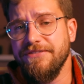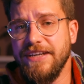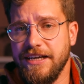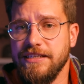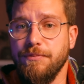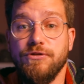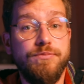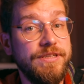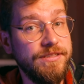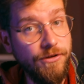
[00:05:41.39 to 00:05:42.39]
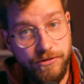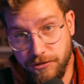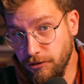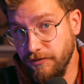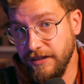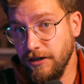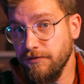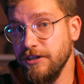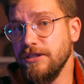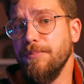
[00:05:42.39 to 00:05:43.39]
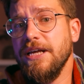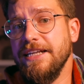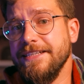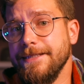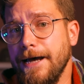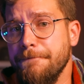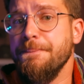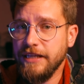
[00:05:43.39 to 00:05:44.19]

w jaki sposób jest skonstruowana również ta playlista.